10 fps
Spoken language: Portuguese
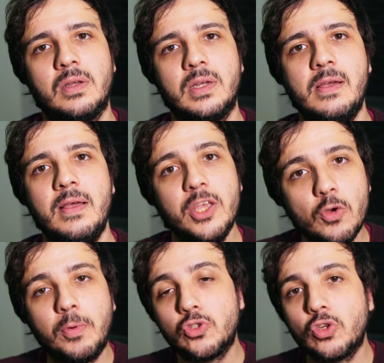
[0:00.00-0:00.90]
Né?
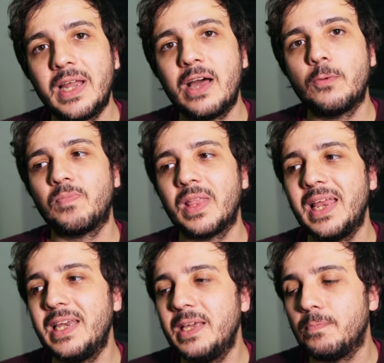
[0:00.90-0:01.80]
E o Bolsonaro,
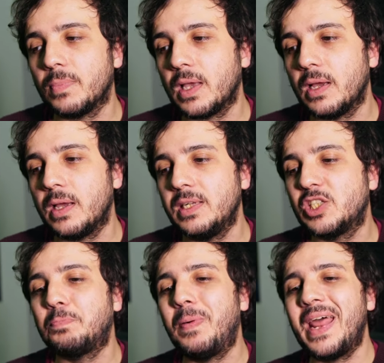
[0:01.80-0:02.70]
ele
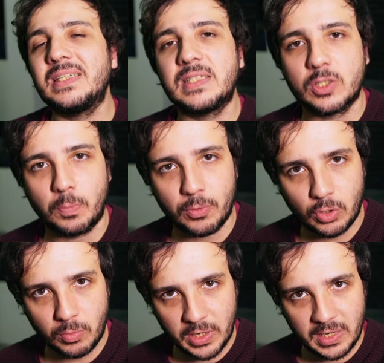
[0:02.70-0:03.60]
expressa seu
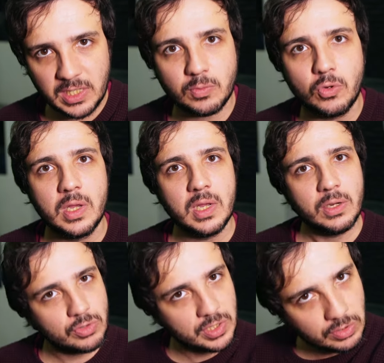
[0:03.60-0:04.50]
patrimonialismo
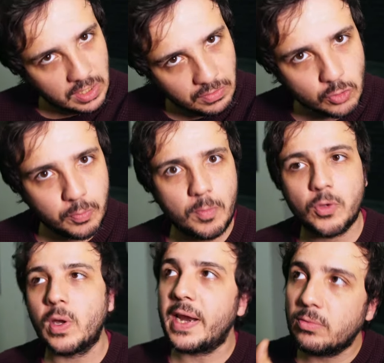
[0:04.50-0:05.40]
no seu serviço
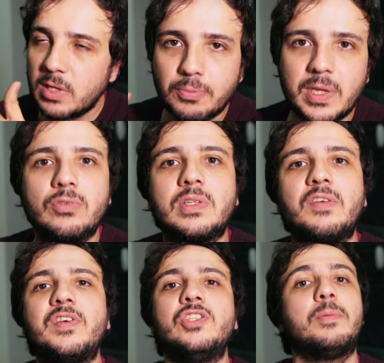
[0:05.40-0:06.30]
público. Ele era um deputado que
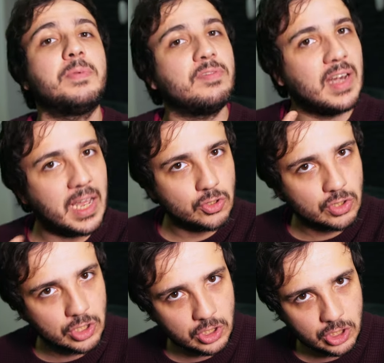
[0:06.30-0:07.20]
defendia
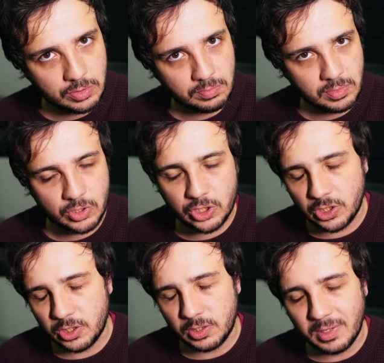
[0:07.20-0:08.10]
privilégios de, de,
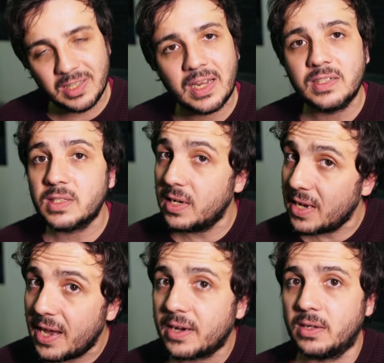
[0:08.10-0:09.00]
de militares?
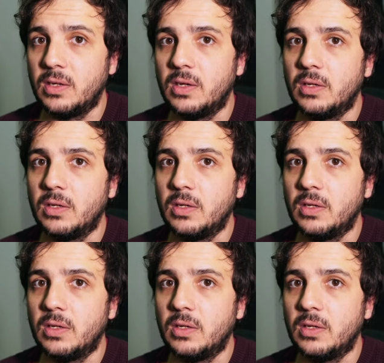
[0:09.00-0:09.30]
Ele era.